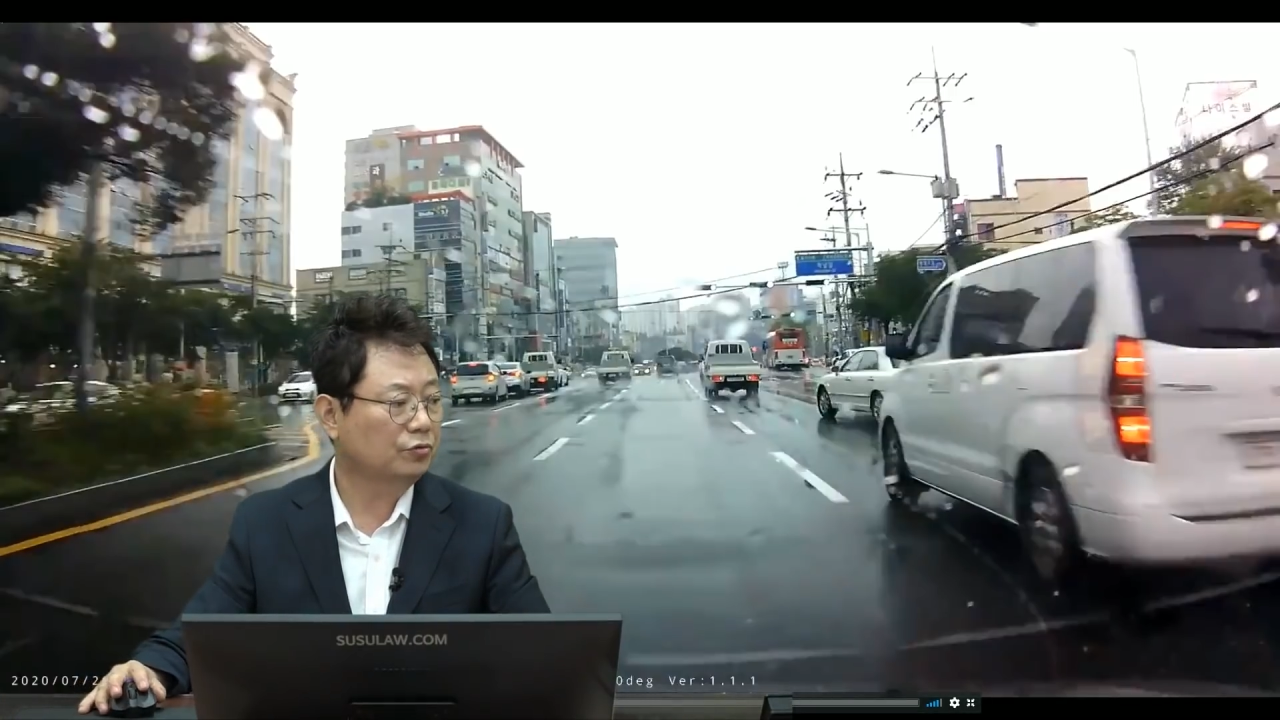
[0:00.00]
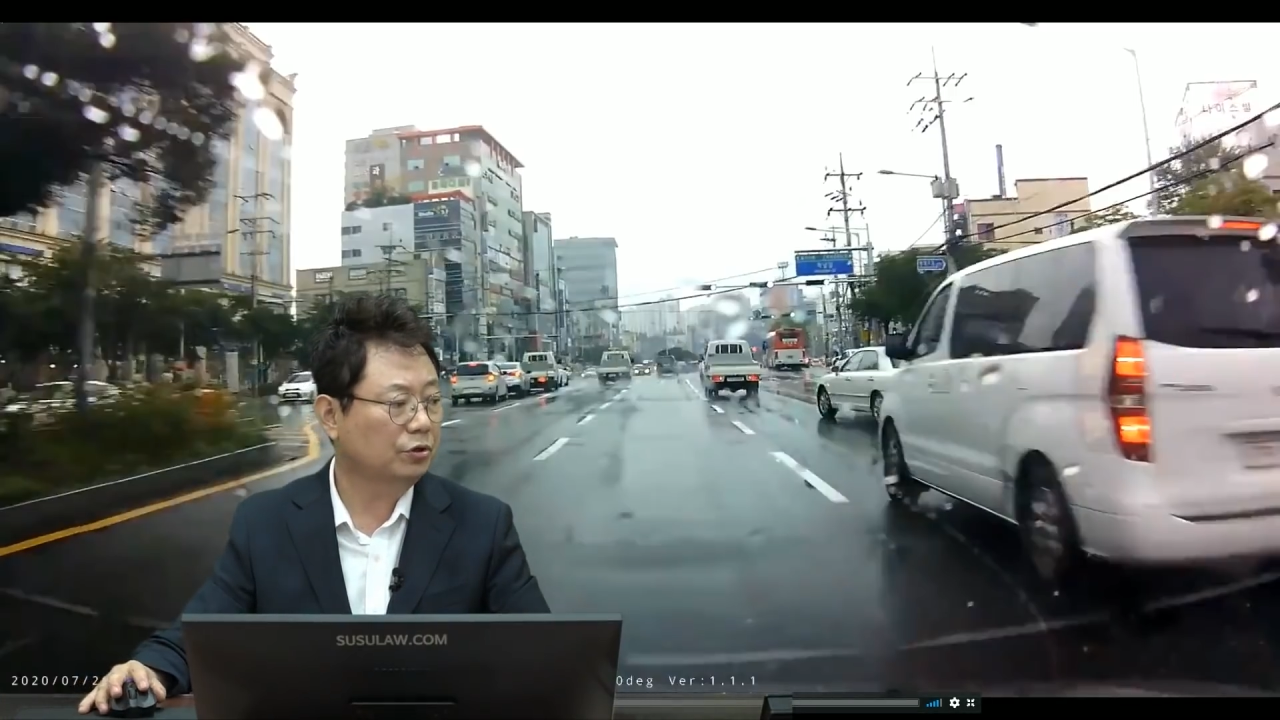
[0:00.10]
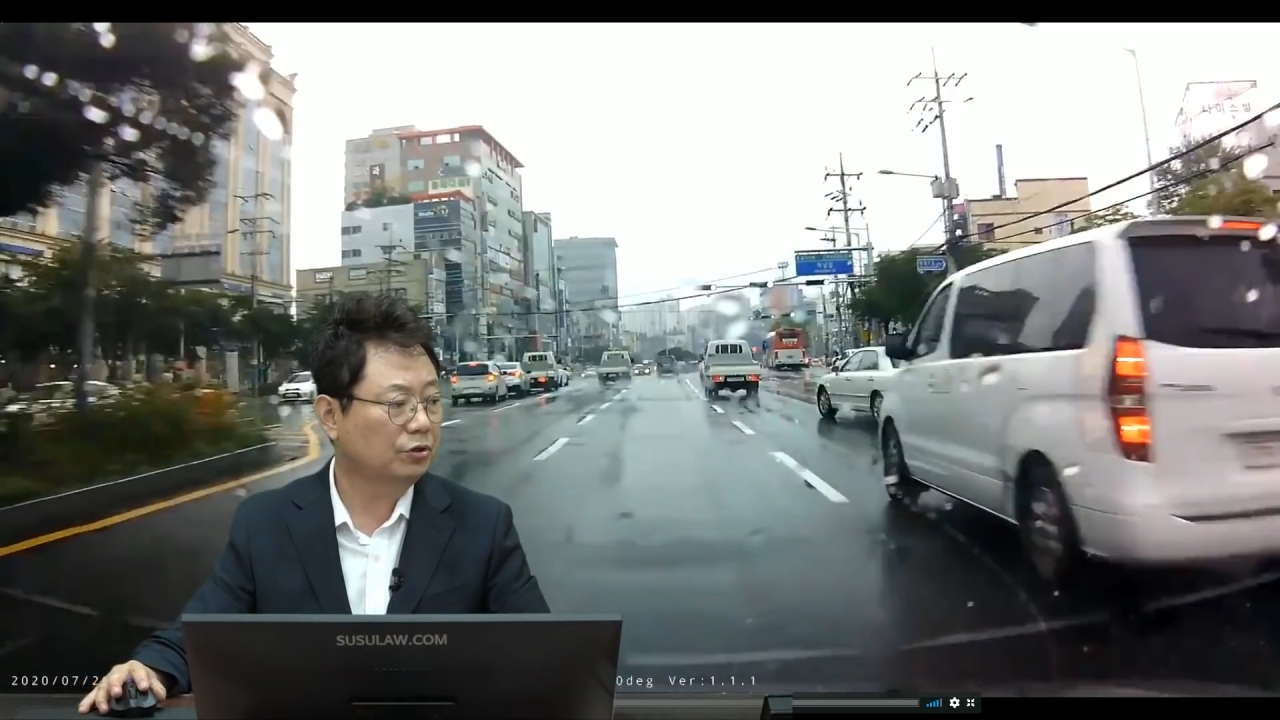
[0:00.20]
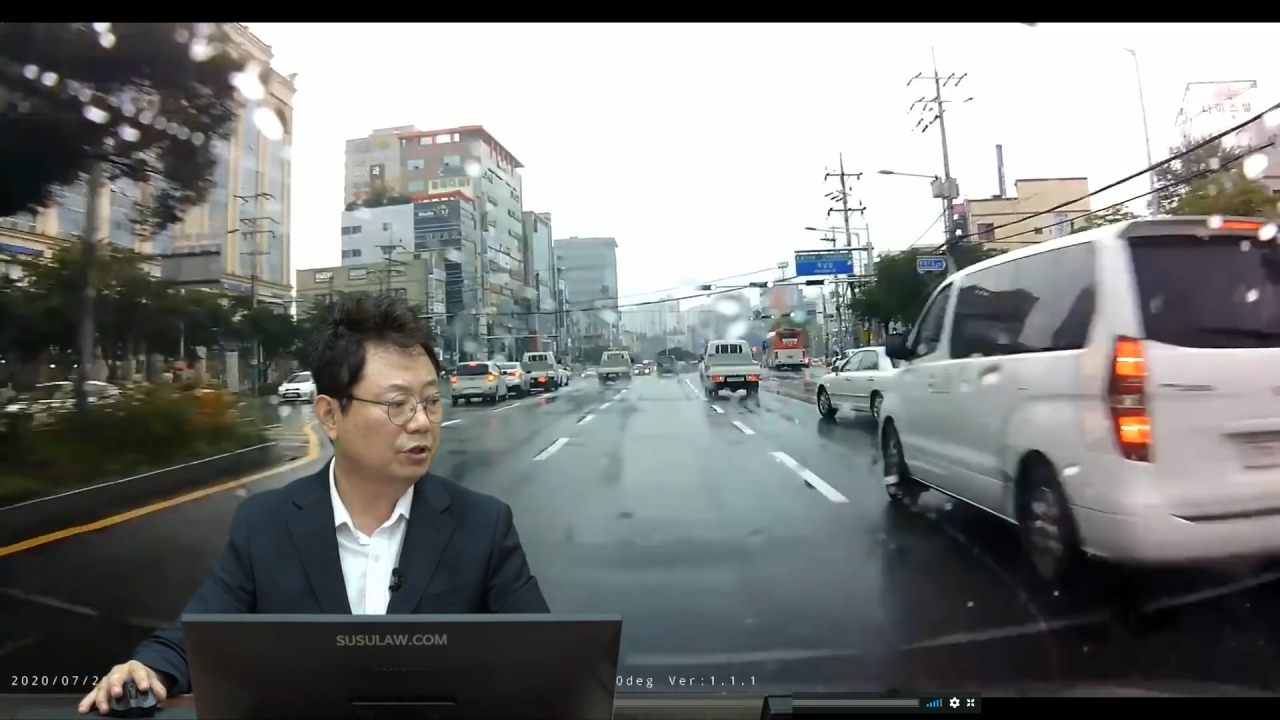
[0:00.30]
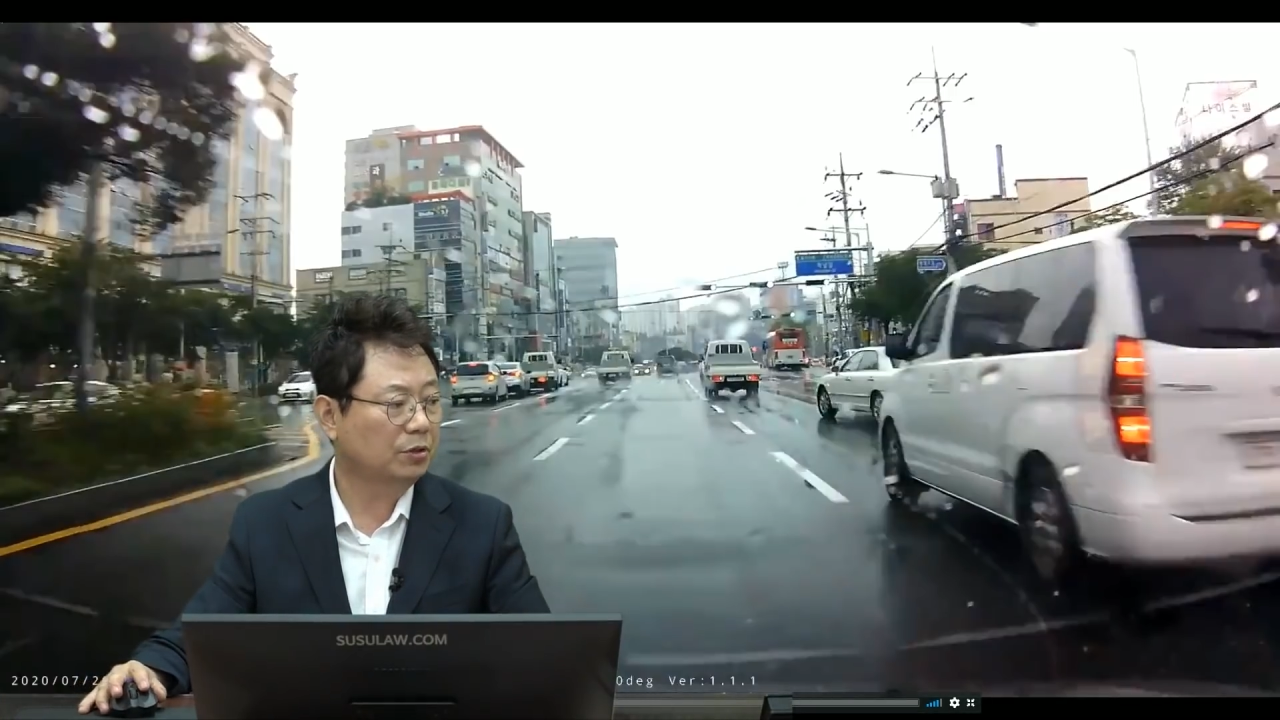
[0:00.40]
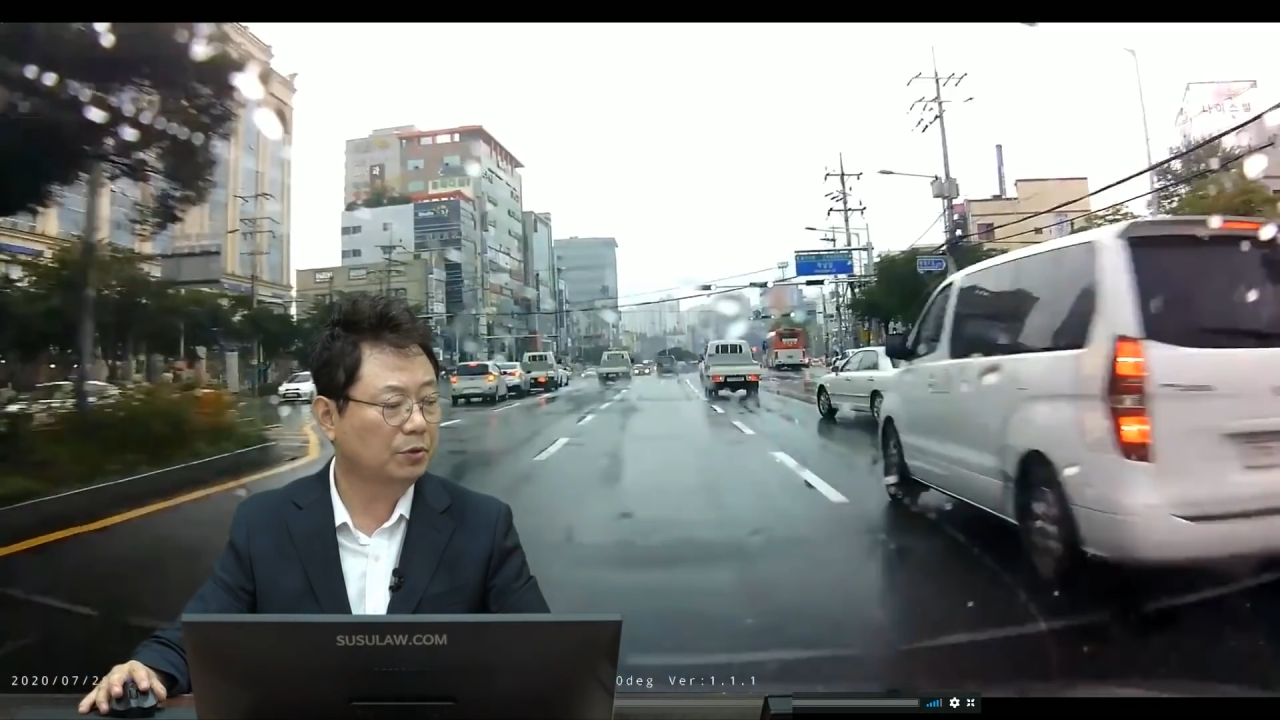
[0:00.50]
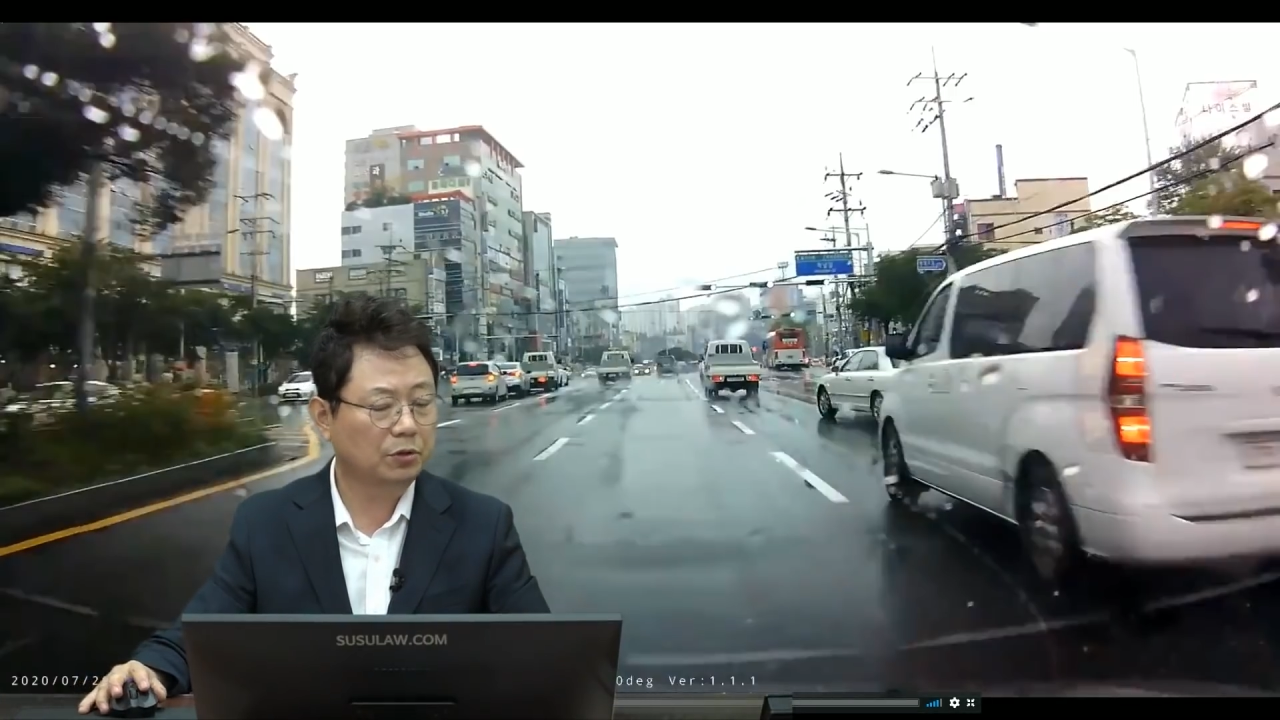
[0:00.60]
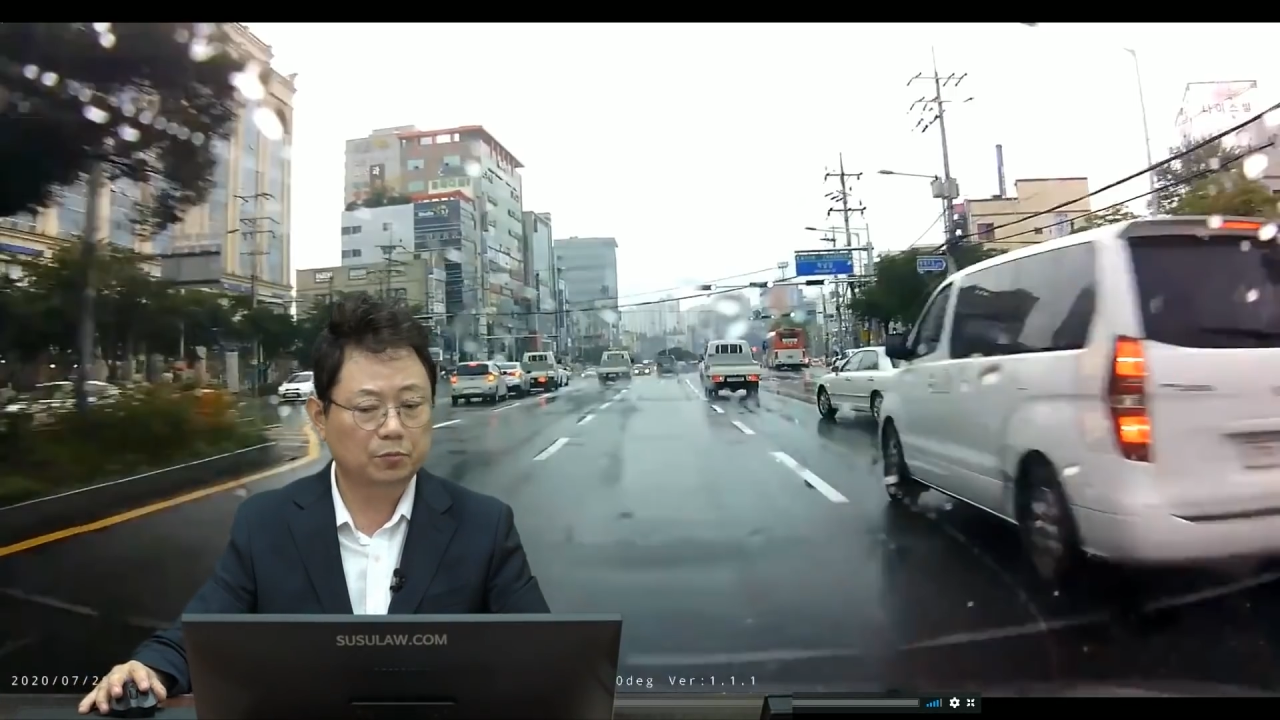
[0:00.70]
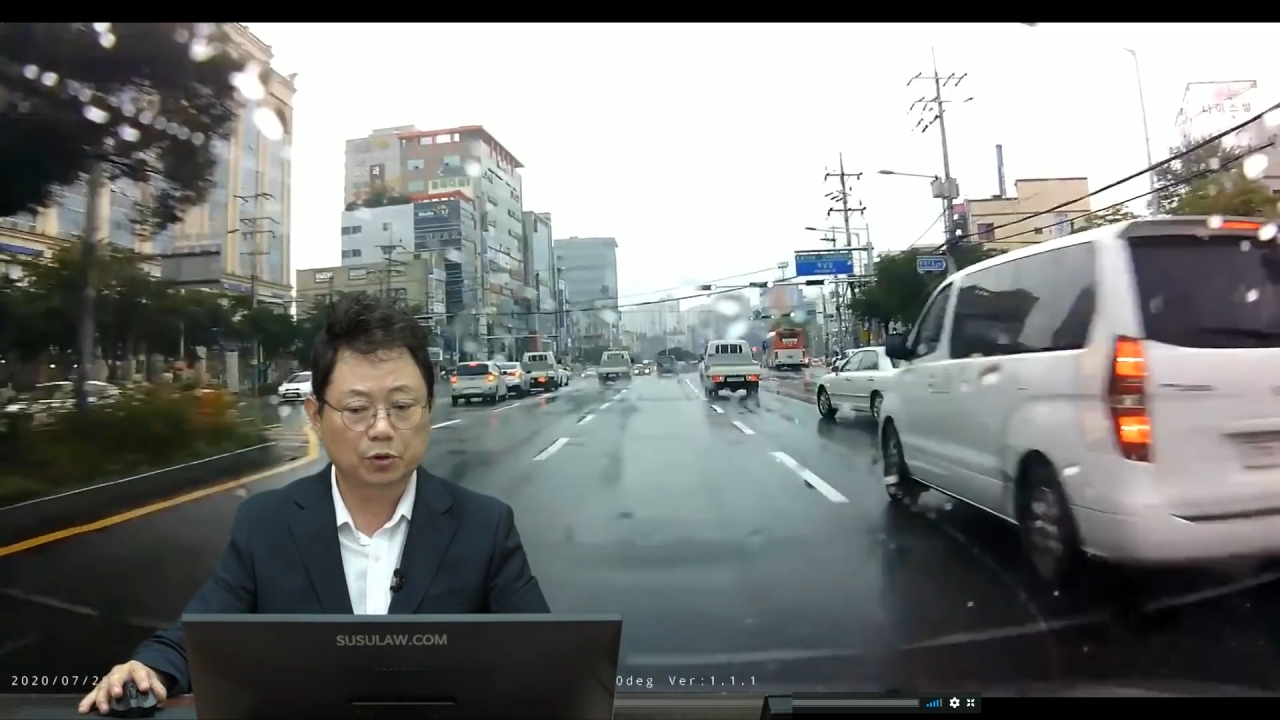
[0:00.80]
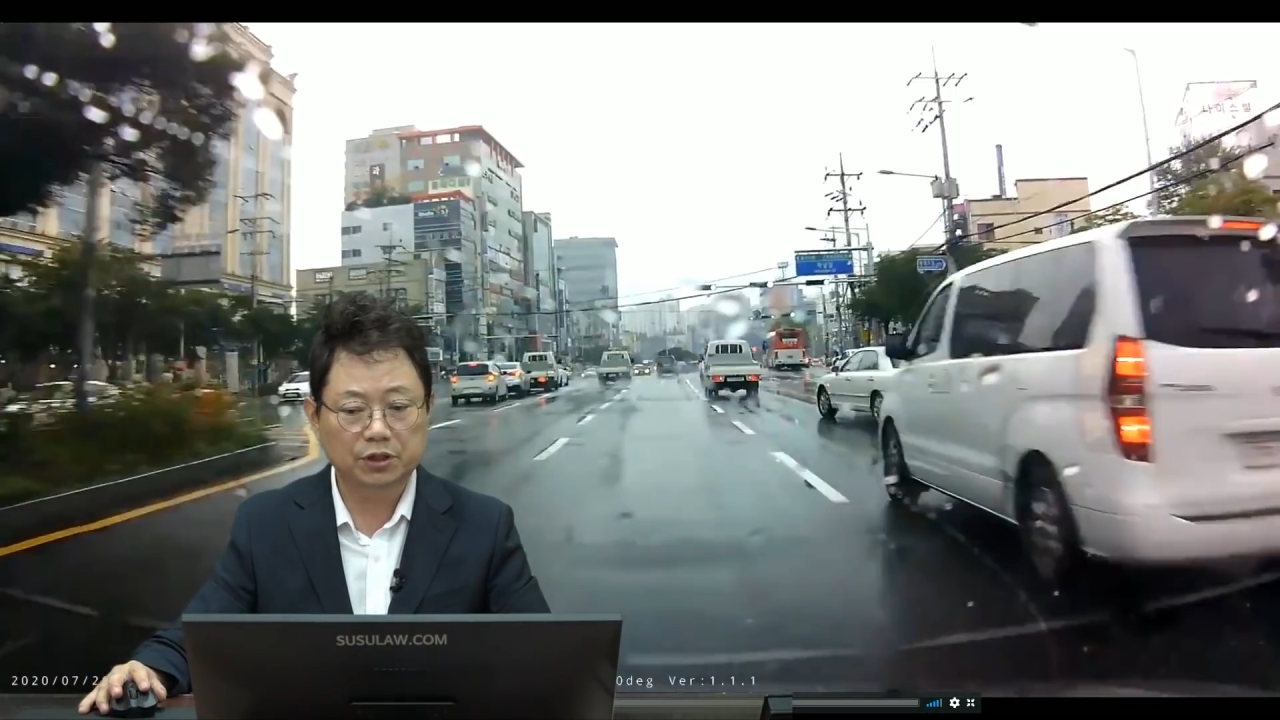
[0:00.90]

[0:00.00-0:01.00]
줄였더라면 뭐